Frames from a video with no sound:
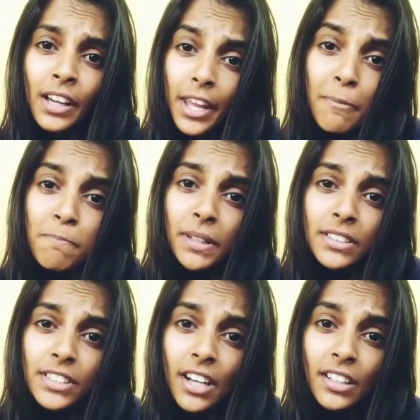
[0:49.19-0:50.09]
ரேப்
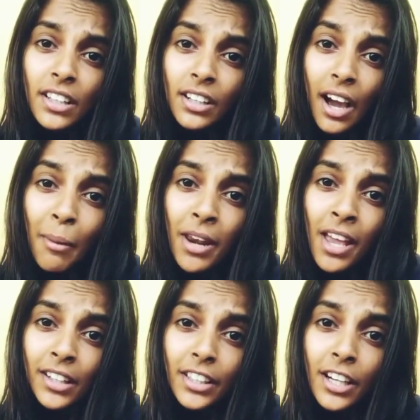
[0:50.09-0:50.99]
பண்றான்னு நாமளே
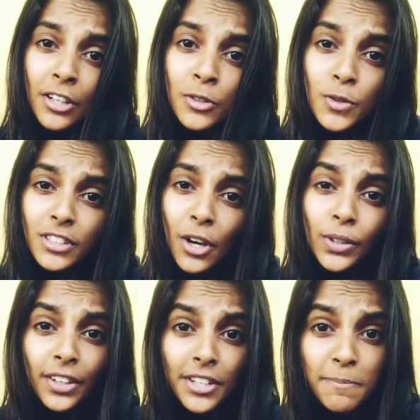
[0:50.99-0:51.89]
அதிகாரம் கொடுத்தா கூட
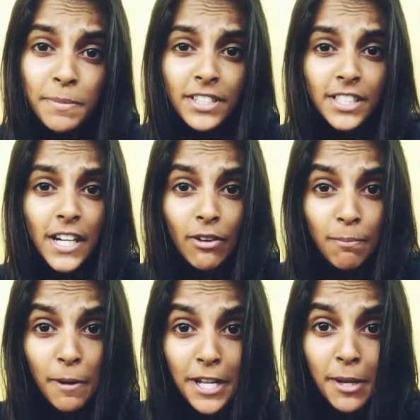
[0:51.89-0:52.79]
ரேப் பண்றதுக்கு அவன்
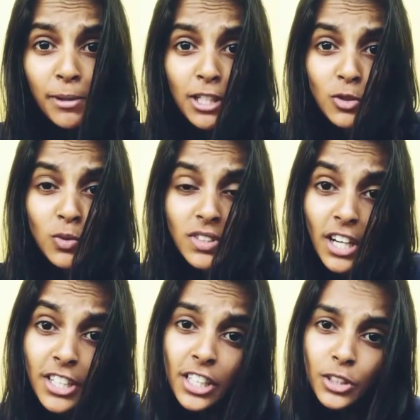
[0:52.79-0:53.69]
பயப்படணும்
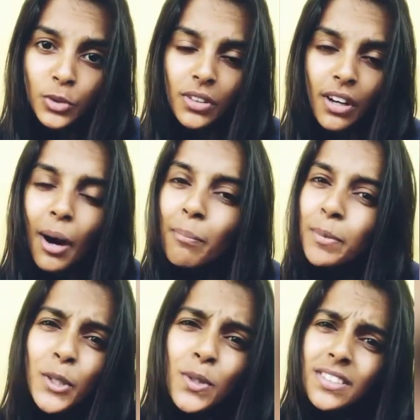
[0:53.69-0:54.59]
நடுங்கணும்
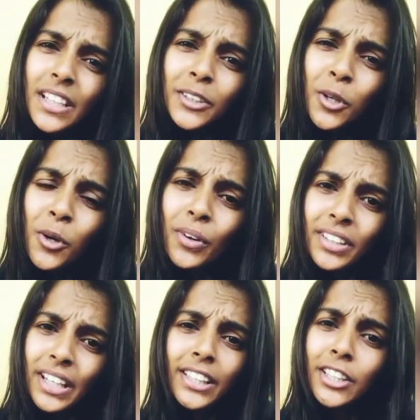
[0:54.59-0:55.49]
அப்படி ஒரு சட்டம்
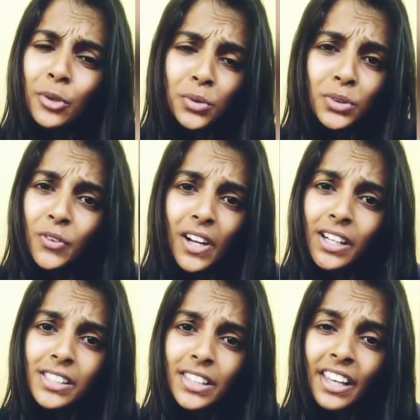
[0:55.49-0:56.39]
என்னைக்கு கொண்டு
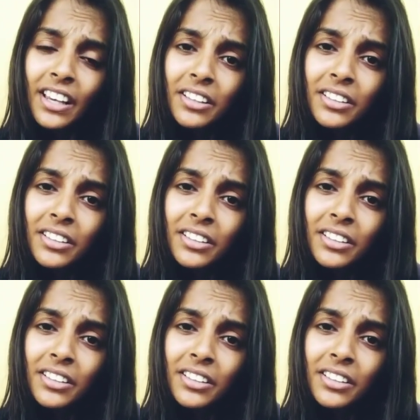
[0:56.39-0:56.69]
வருவாங்கன்னு தெரியல